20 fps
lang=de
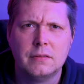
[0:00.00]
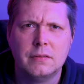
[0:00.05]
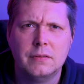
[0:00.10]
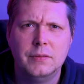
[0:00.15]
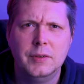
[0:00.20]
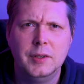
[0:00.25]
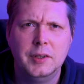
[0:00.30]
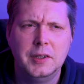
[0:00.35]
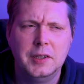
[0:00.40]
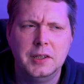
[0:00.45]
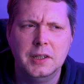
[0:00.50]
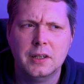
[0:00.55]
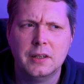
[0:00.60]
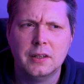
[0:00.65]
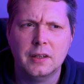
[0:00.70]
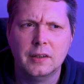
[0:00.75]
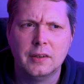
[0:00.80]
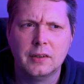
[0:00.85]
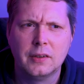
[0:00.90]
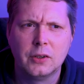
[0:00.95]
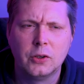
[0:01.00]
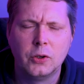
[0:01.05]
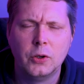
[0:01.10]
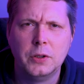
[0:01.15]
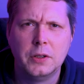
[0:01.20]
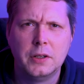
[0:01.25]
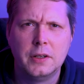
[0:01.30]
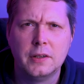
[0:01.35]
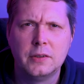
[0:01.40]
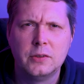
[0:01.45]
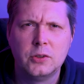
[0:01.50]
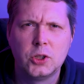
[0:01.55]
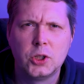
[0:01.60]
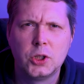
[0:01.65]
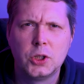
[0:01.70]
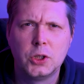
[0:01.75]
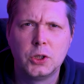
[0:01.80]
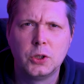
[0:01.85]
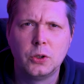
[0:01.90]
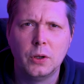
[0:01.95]
Wie seht ihr das? Könnte das eine
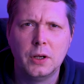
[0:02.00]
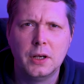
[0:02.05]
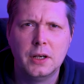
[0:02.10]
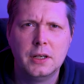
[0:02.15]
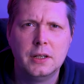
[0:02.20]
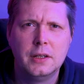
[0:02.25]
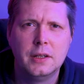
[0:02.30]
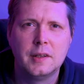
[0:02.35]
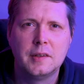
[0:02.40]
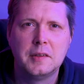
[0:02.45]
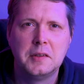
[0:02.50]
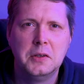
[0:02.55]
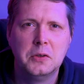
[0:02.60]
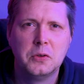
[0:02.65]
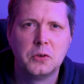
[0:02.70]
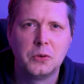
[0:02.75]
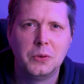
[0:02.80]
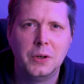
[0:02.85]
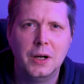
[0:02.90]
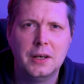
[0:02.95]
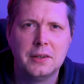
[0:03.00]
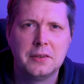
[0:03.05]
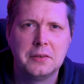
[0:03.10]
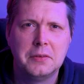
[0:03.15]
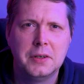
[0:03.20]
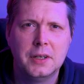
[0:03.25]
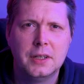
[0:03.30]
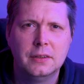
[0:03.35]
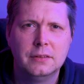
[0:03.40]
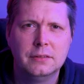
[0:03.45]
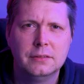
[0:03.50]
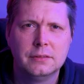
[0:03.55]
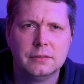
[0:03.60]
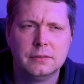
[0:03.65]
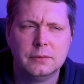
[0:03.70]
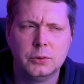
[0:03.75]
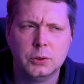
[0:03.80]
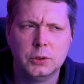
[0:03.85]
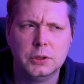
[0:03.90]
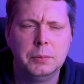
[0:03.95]
Steuerhinterziehungsoase werden?
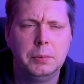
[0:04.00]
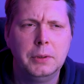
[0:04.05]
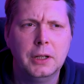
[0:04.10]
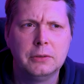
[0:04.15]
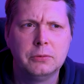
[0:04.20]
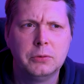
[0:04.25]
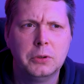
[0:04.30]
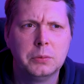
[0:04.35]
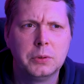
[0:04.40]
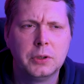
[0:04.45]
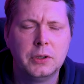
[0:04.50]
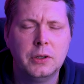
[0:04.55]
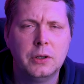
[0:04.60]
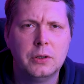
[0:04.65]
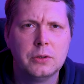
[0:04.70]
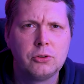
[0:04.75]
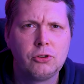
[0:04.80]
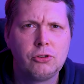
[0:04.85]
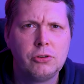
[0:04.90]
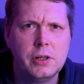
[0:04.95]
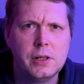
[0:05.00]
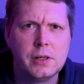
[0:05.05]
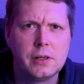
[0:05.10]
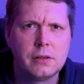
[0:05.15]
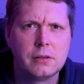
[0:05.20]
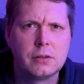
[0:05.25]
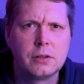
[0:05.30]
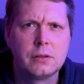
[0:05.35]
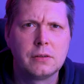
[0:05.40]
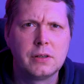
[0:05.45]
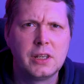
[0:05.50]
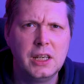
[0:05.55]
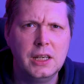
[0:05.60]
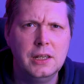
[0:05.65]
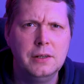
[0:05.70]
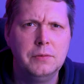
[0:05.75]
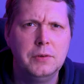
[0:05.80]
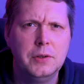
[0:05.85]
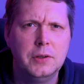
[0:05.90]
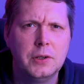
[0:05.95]
Wird die Plattform genauso schnell
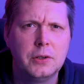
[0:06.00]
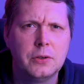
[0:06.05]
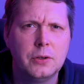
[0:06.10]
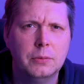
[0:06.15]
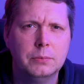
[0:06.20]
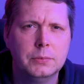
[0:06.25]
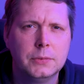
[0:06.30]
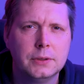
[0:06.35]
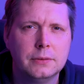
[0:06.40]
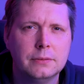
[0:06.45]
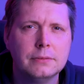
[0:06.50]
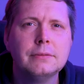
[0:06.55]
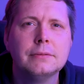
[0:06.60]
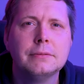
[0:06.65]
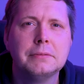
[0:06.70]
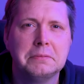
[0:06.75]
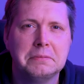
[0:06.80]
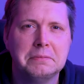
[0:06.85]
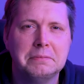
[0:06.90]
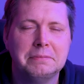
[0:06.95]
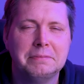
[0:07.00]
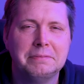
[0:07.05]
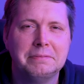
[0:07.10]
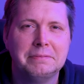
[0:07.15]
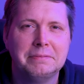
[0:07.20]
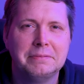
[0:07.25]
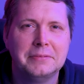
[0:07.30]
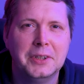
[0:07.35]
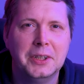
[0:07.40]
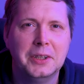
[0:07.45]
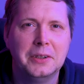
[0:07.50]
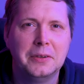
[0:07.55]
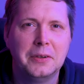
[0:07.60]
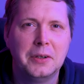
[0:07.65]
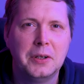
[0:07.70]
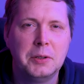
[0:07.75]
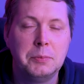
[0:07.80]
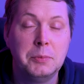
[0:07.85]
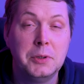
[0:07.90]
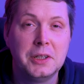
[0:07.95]
gehen, wie sie kommt?
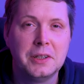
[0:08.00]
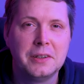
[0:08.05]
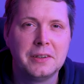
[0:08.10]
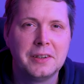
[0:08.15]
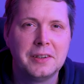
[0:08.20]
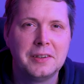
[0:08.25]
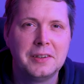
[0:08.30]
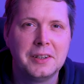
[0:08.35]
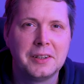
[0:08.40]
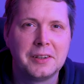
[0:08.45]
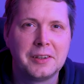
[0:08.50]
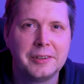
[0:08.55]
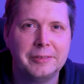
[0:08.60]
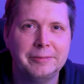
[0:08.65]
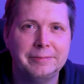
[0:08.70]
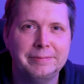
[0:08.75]
Mich interessiert's.